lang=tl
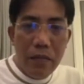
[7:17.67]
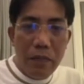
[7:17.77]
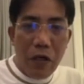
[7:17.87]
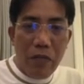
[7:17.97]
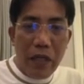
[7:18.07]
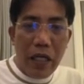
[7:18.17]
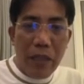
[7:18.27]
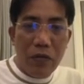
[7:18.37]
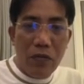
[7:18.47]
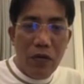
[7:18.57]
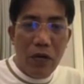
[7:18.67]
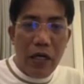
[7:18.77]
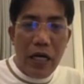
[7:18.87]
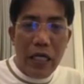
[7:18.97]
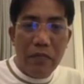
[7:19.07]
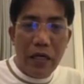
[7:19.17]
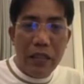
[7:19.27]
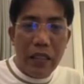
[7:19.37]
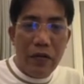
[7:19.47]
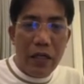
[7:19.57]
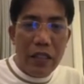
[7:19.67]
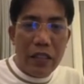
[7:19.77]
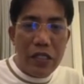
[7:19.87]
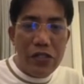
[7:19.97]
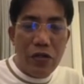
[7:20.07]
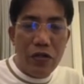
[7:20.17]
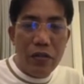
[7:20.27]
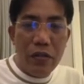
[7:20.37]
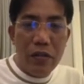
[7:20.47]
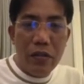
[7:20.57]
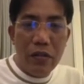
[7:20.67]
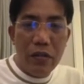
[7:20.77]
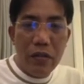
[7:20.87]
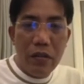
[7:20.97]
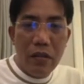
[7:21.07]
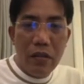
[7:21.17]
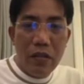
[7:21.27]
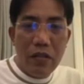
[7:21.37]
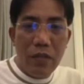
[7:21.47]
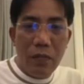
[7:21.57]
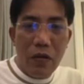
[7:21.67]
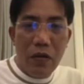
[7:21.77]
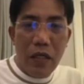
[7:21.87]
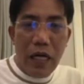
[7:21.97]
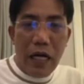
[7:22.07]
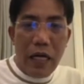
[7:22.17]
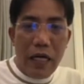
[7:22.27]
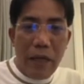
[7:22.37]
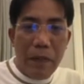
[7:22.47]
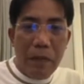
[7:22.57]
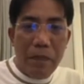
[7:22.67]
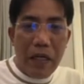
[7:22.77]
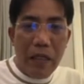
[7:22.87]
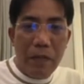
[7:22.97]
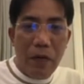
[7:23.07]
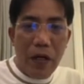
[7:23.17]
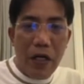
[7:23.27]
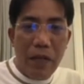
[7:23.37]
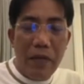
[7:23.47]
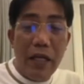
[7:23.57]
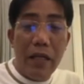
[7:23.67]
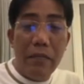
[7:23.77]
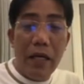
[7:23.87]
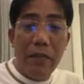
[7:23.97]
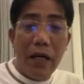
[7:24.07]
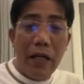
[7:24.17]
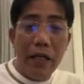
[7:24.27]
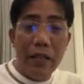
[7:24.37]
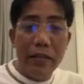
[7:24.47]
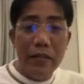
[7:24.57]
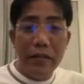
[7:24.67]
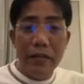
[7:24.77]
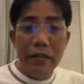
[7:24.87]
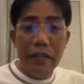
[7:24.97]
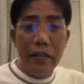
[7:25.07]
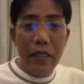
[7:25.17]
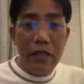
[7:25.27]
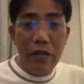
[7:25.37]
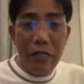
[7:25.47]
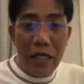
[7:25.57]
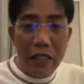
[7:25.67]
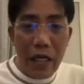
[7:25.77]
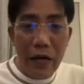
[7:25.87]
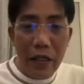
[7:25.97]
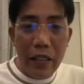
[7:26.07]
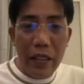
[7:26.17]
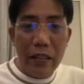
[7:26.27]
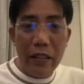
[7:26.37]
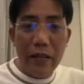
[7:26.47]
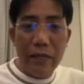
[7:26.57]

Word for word: Pero mahirap tumulong kahit maganda yung intensyon nyo po, ahanapan pa rin po kayo ng mali. Malamang, iyan yung mga taong inggit.